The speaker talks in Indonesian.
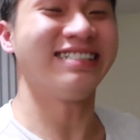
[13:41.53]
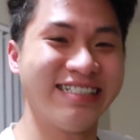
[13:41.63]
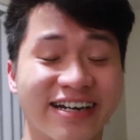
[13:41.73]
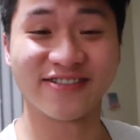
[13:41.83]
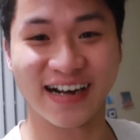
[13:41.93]

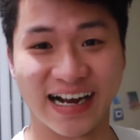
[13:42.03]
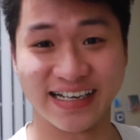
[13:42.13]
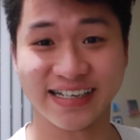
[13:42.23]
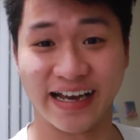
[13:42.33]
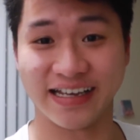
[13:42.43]
ya udah
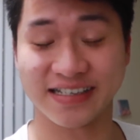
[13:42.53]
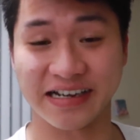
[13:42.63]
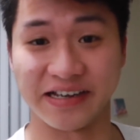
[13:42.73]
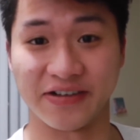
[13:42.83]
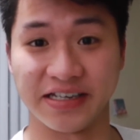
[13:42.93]
guys kayaknya
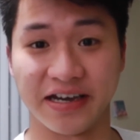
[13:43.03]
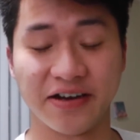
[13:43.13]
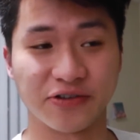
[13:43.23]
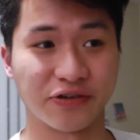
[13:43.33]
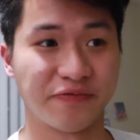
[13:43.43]
segitu
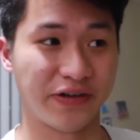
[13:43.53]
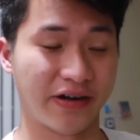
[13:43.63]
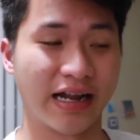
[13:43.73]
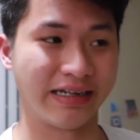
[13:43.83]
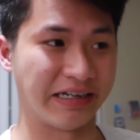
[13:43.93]
aja untuk video kali